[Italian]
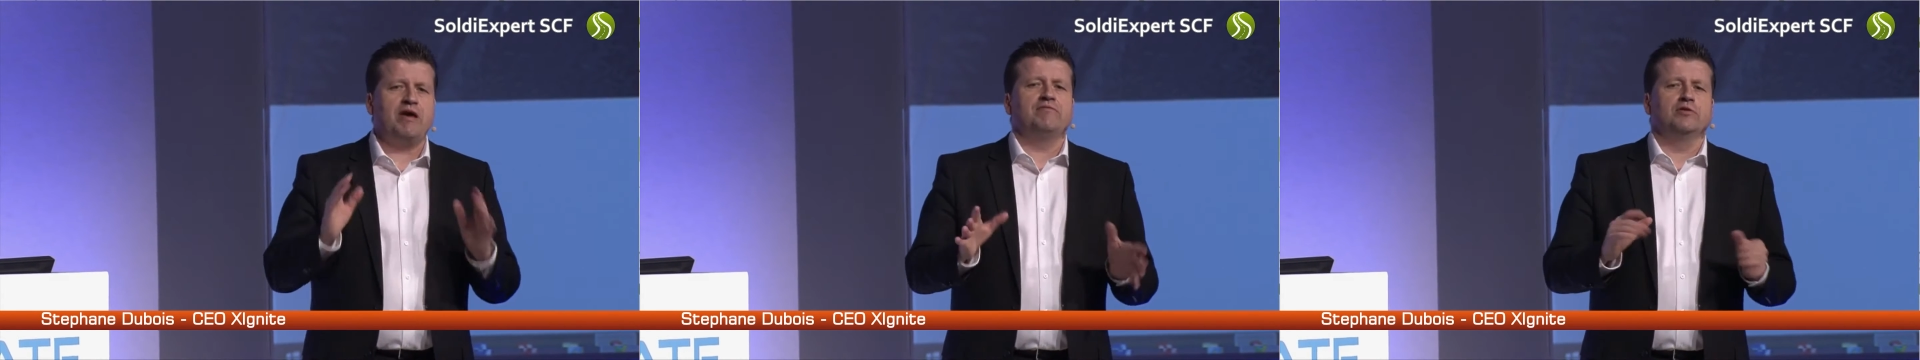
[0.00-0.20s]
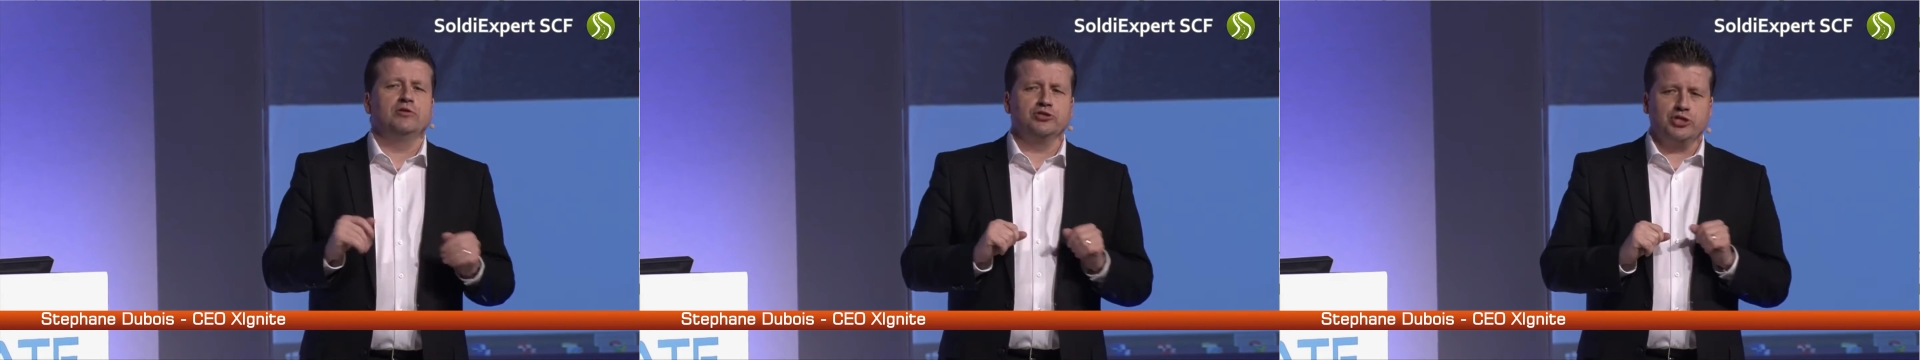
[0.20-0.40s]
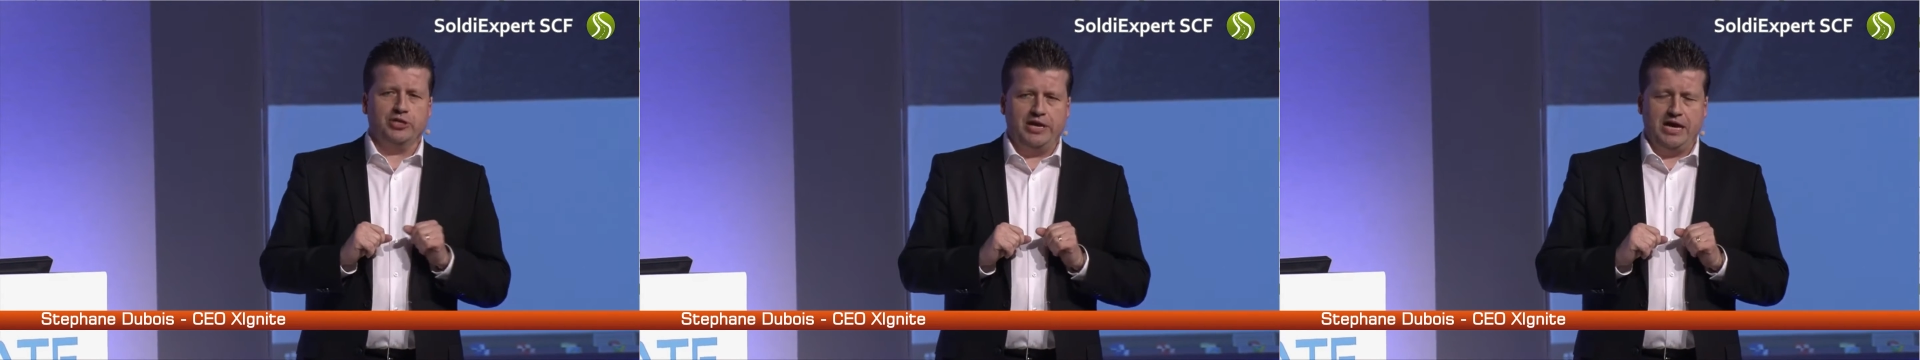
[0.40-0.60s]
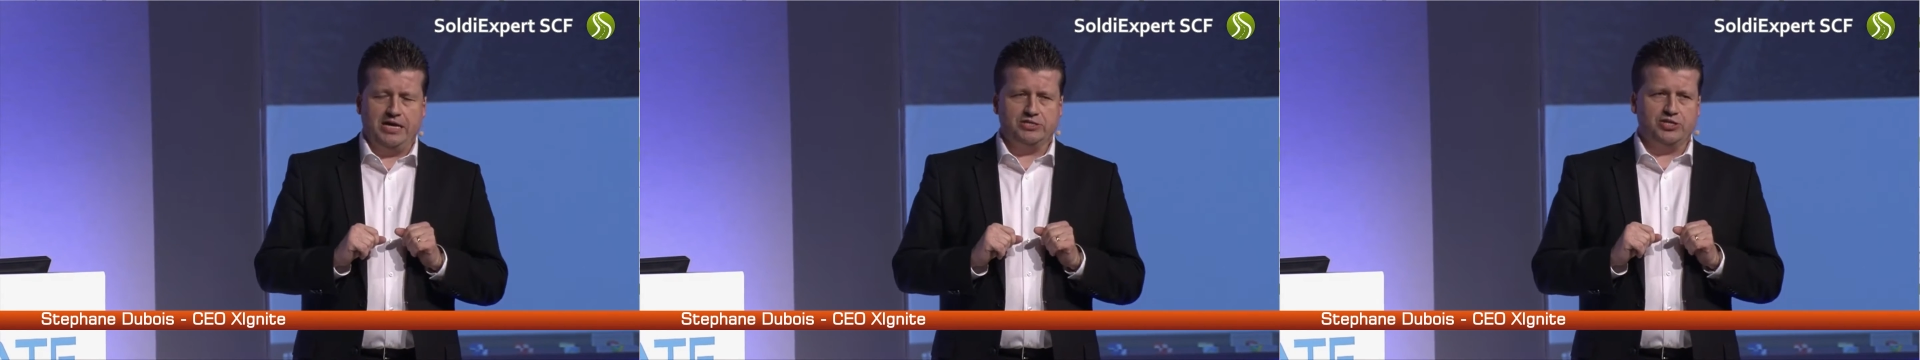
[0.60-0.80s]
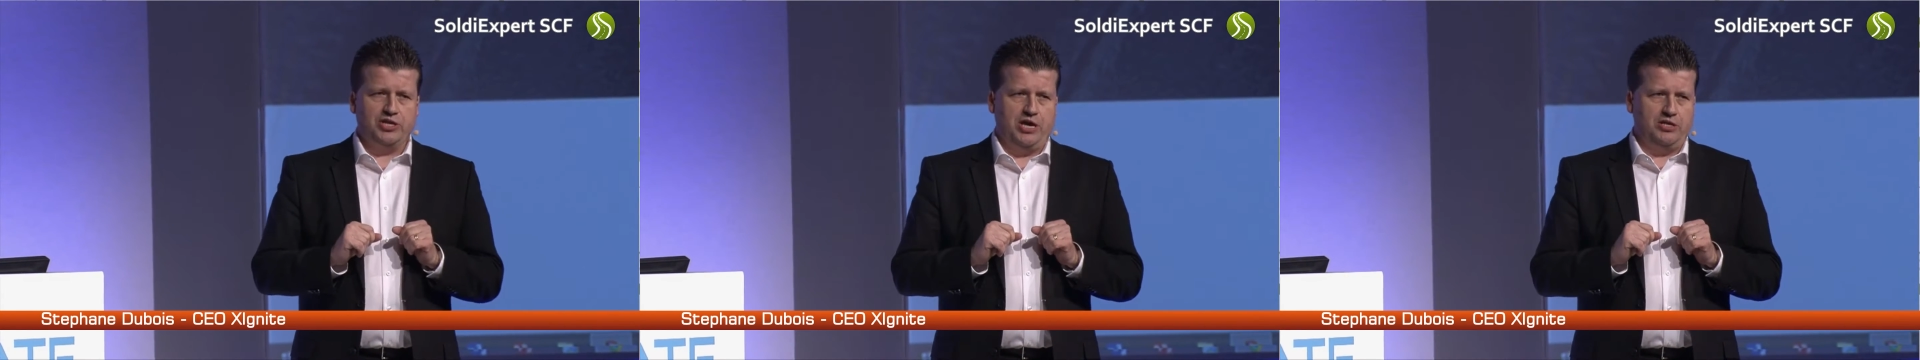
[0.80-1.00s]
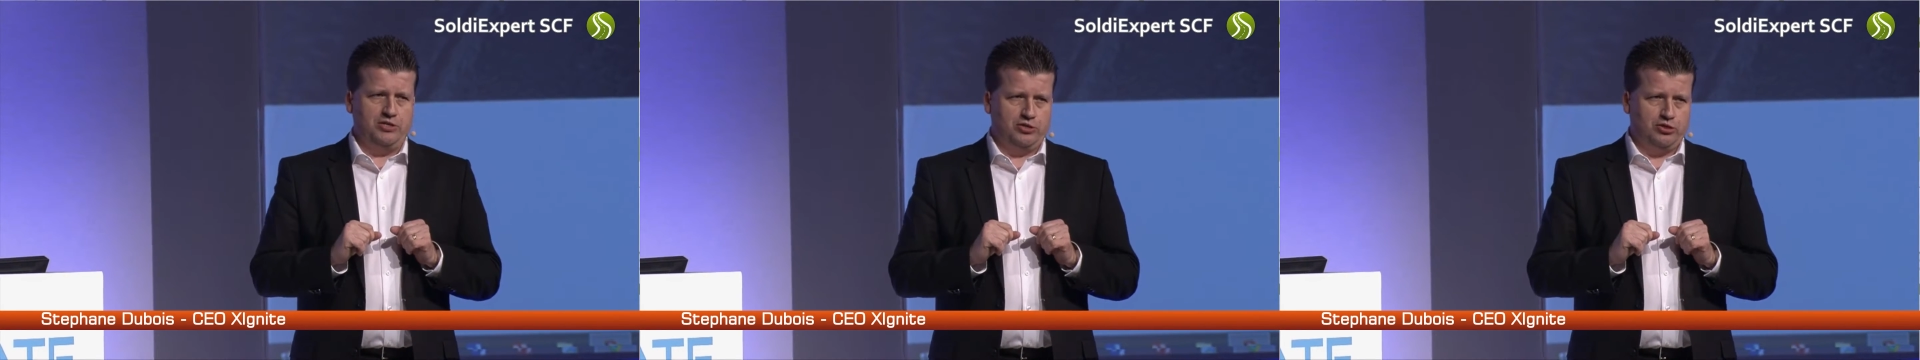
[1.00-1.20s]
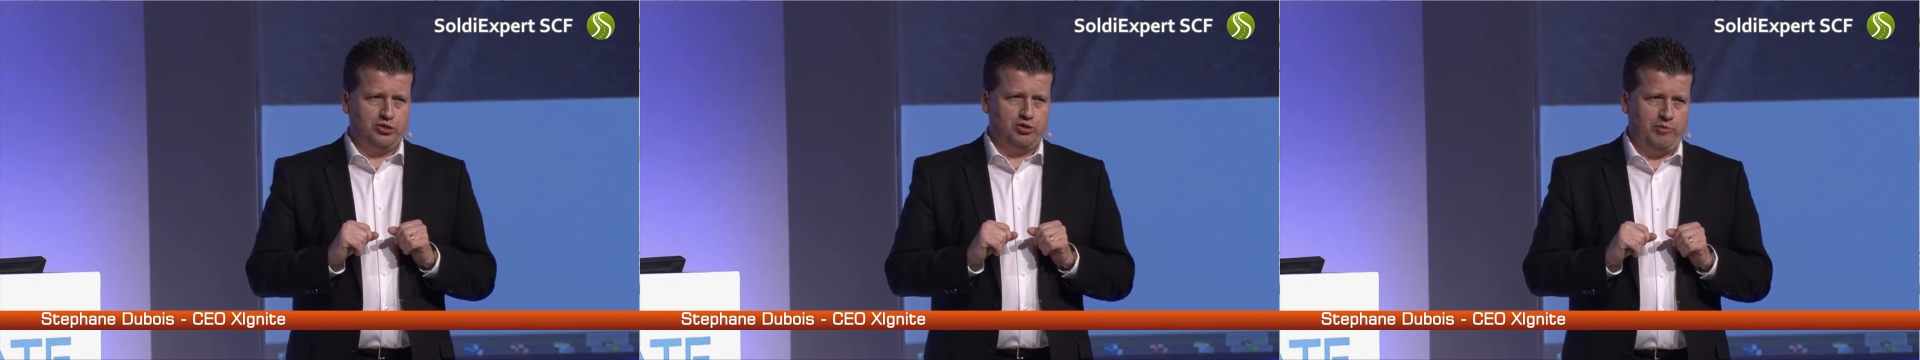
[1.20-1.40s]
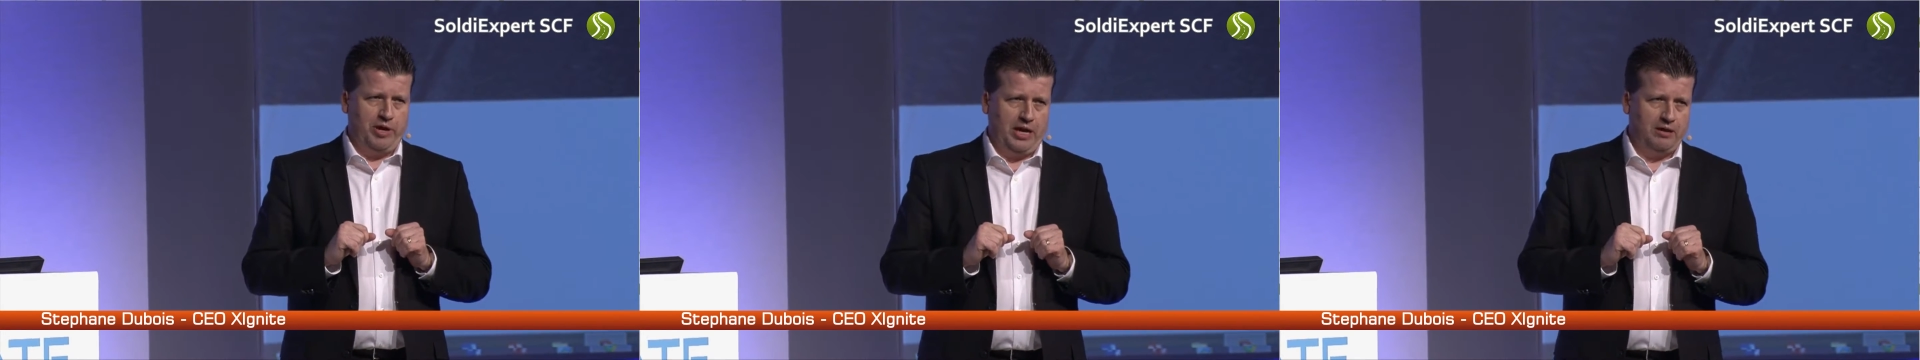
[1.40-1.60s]
nomi molto noti del
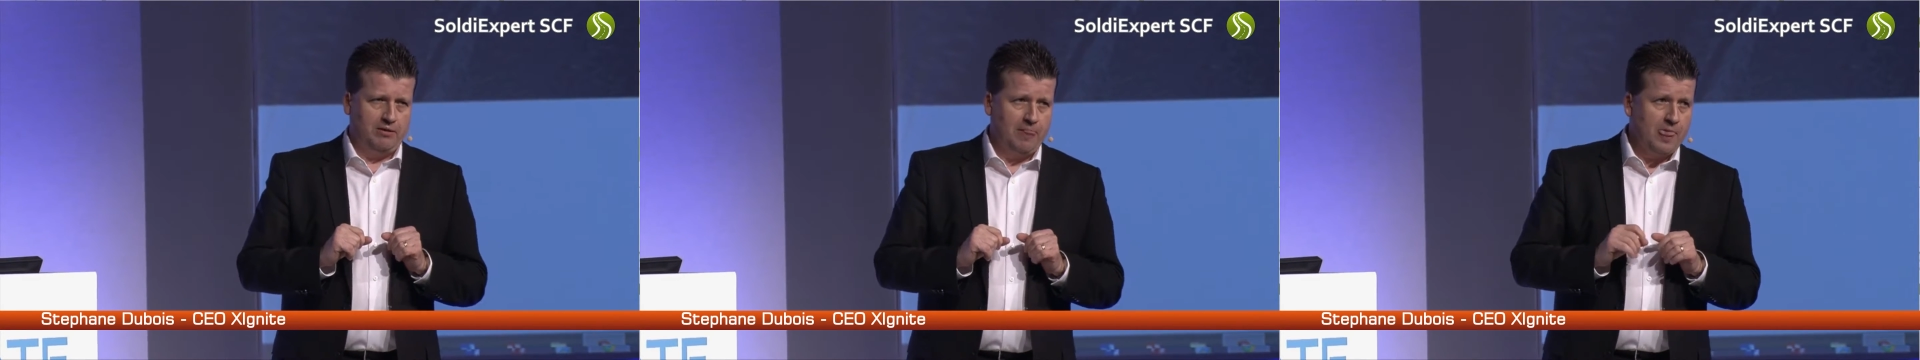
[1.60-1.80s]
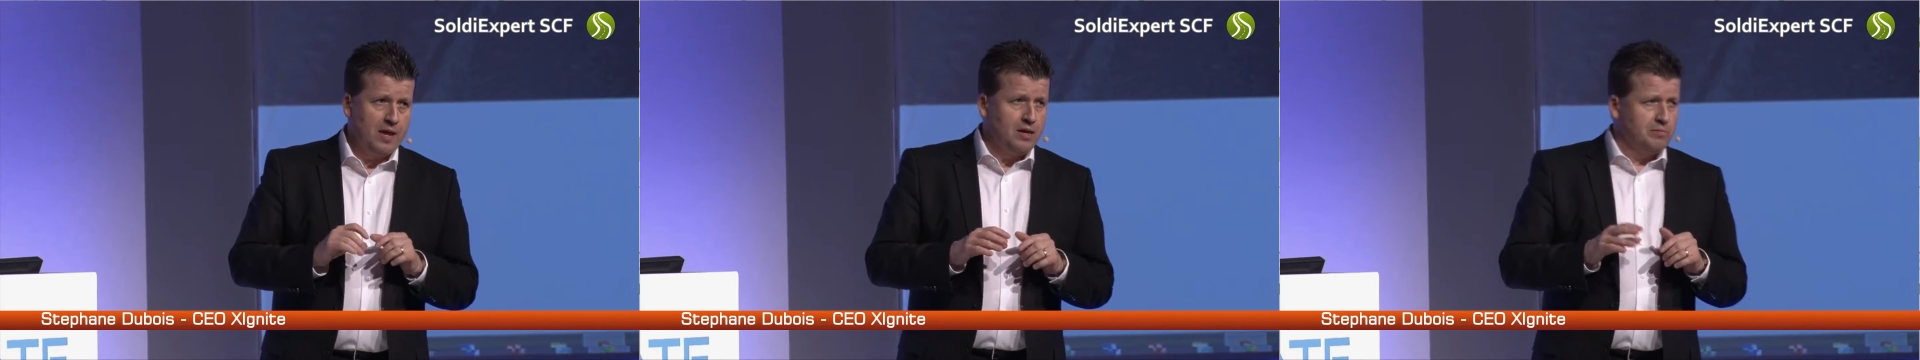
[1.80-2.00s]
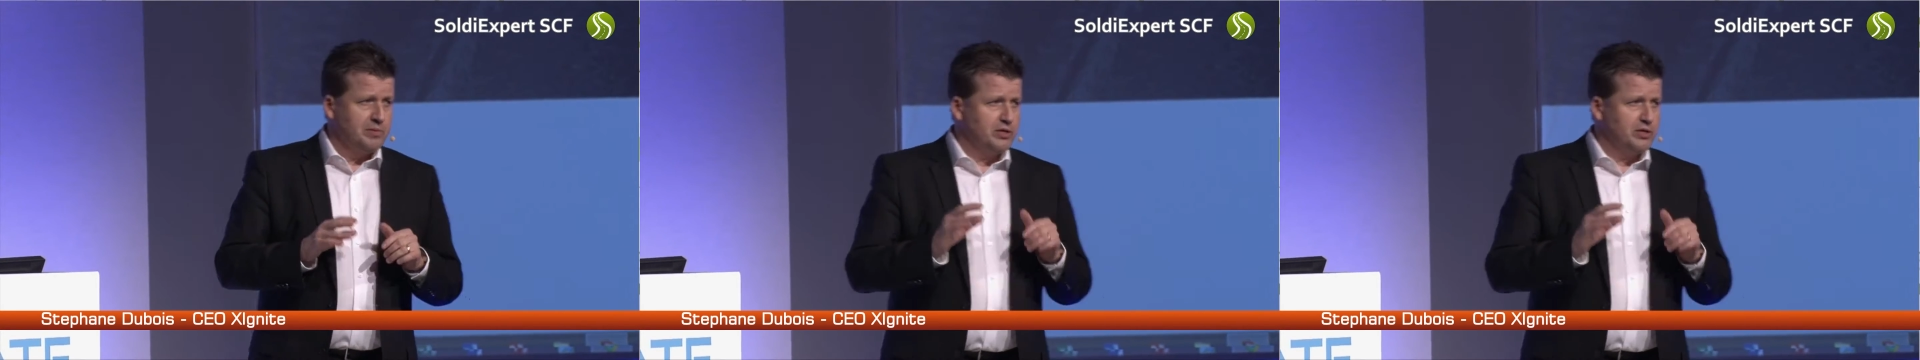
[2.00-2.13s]
settore come